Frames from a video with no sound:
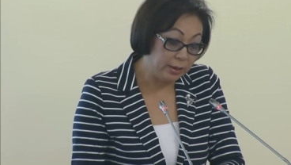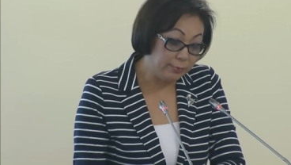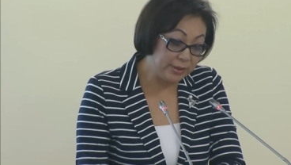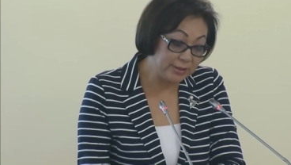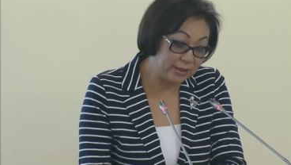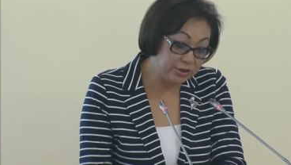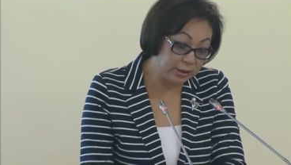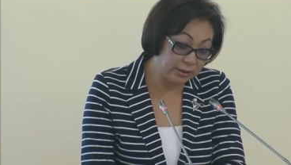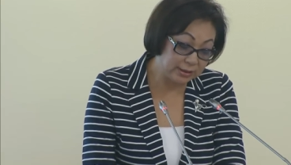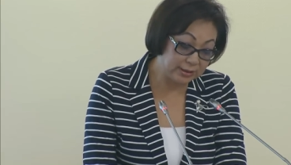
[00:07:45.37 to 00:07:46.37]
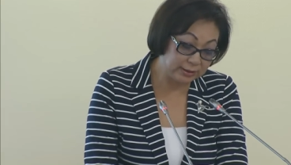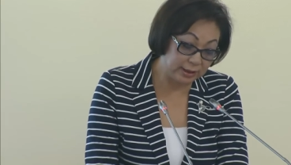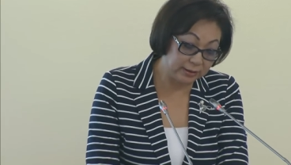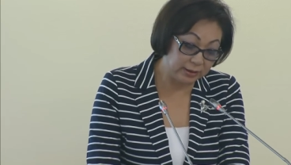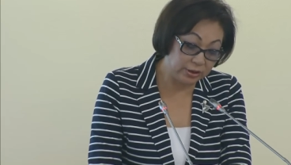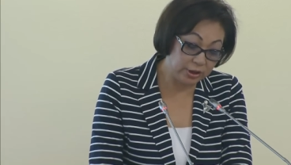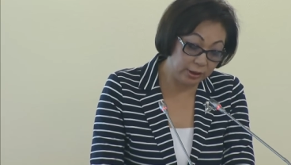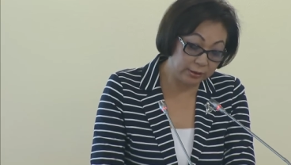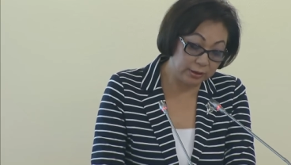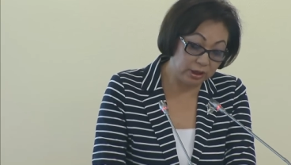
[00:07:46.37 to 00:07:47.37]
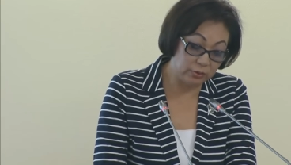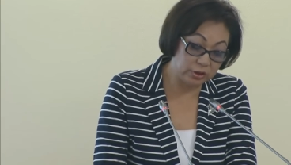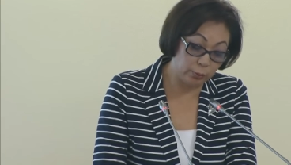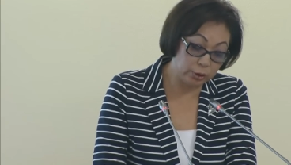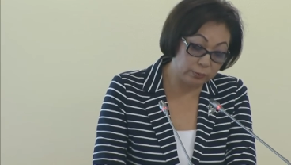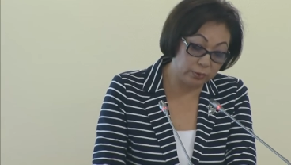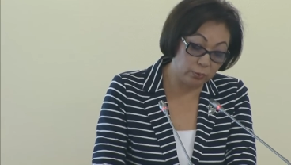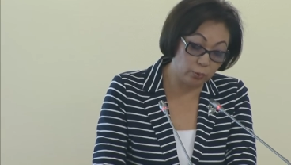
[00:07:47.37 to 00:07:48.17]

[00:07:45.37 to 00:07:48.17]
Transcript: Без значительных затрат на лечение такими способами